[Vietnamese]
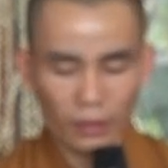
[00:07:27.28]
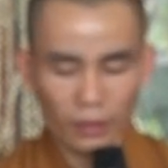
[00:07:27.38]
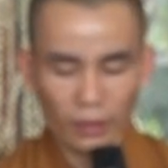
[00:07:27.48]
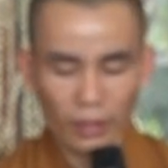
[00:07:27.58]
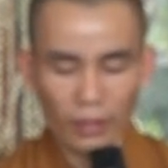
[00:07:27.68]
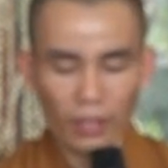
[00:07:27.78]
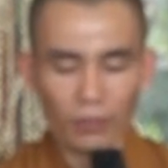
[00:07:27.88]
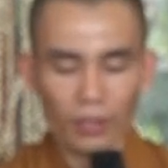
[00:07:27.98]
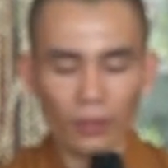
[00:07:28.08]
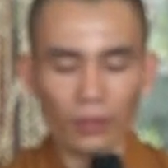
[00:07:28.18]
Xưa nay nó
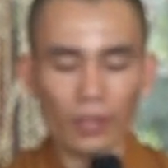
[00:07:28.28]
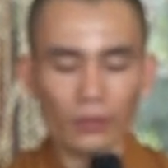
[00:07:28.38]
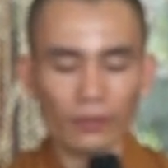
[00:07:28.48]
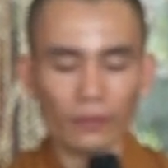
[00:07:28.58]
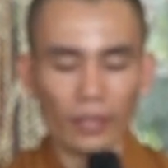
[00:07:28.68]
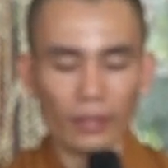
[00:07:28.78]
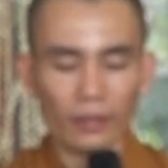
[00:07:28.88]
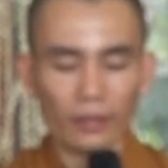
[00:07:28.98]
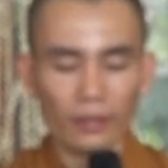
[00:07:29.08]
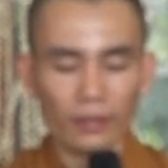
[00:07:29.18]
không có ngồi lâu như
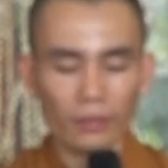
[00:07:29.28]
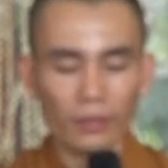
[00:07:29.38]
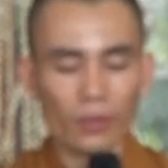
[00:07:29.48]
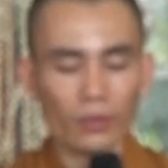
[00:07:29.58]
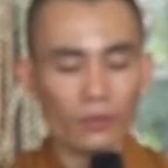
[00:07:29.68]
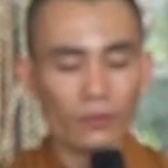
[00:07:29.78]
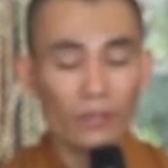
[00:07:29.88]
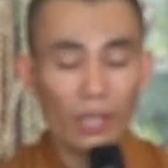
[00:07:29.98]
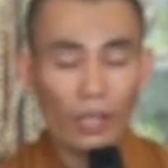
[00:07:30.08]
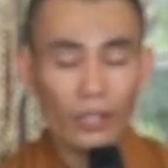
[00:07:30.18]
vậy, mà ngồi
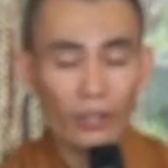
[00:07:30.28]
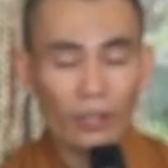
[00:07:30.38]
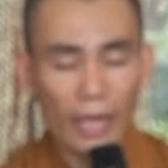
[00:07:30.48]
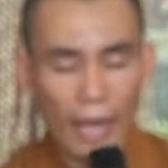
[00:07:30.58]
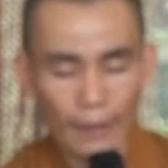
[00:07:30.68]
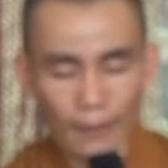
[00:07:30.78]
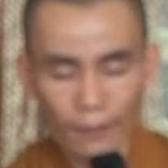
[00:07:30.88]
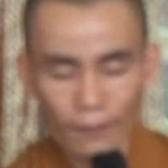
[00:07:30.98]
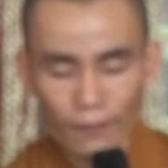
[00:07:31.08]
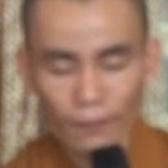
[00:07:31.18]
xuống có gì đó nó làm.
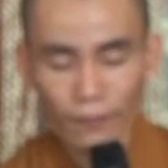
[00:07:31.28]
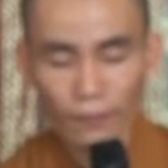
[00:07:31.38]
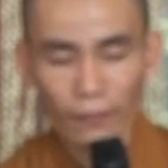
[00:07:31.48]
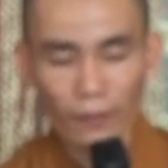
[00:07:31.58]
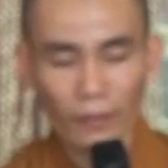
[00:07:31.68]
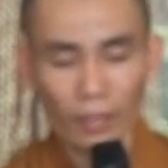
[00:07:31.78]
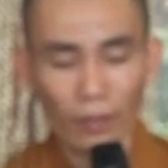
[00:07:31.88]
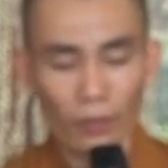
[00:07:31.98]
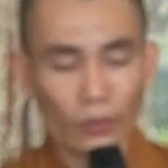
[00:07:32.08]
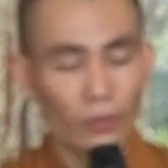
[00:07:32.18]

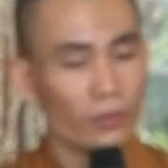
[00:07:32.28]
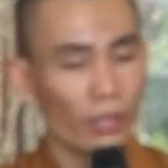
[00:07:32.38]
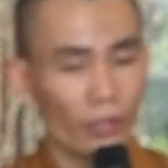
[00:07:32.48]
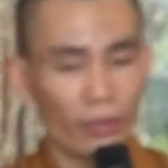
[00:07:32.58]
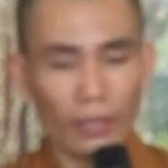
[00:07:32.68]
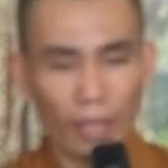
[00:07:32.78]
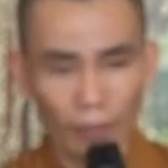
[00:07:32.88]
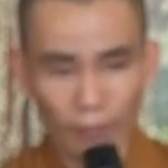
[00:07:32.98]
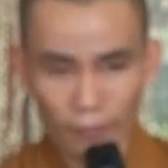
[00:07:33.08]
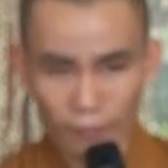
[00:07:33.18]
Vậy ngồi xuống có gì nó làm.